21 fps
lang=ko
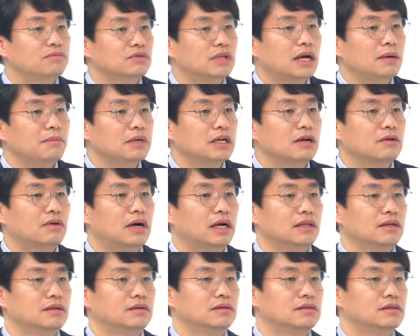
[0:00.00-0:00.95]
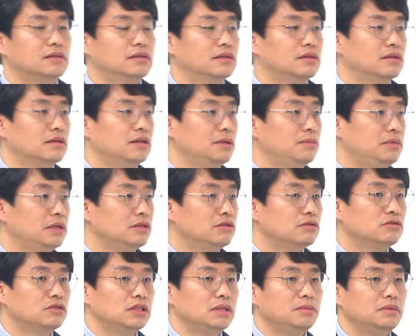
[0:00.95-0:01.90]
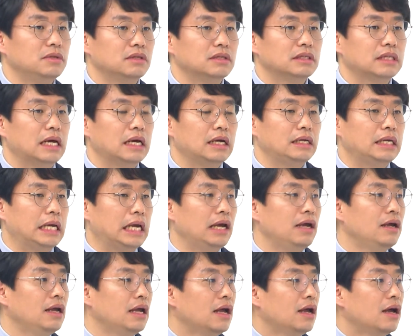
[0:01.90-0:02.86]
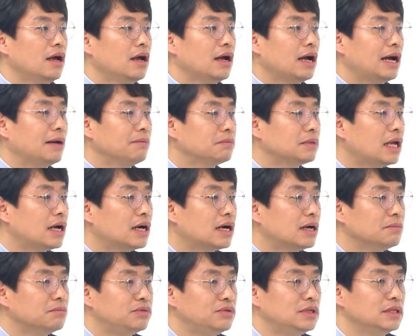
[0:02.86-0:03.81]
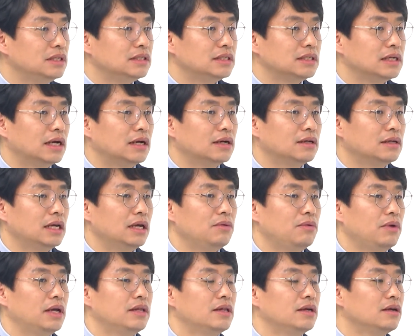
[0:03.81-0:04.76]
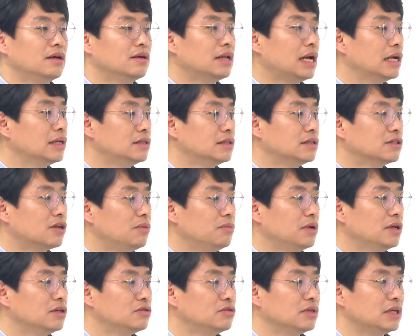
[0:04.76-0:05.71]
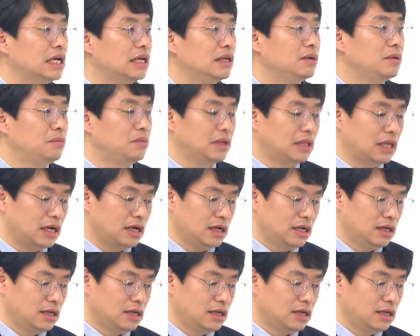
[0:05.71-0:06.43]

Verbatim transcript: 부담이라고 하는 것은 이 민주 시민들 사이에 음. 합당한 불일치라는 게 왜 생겨나는지 를 설명해 주는 개념입니다.